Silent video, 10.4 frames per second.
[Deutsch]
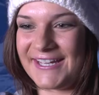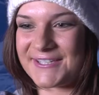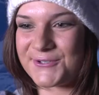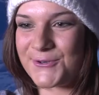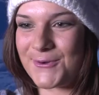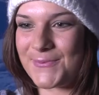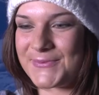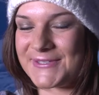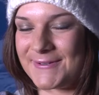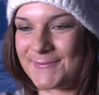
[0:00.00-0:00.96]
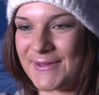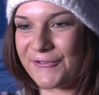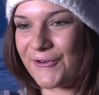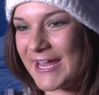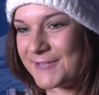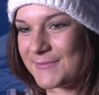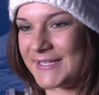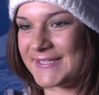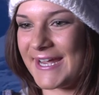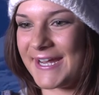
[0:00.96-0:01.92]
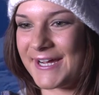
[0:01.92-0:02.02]
Es kommt äh, mein Freund mit
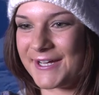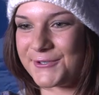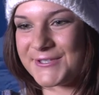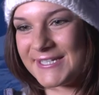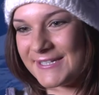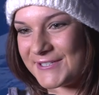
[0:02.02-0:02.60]
seiner Cousine,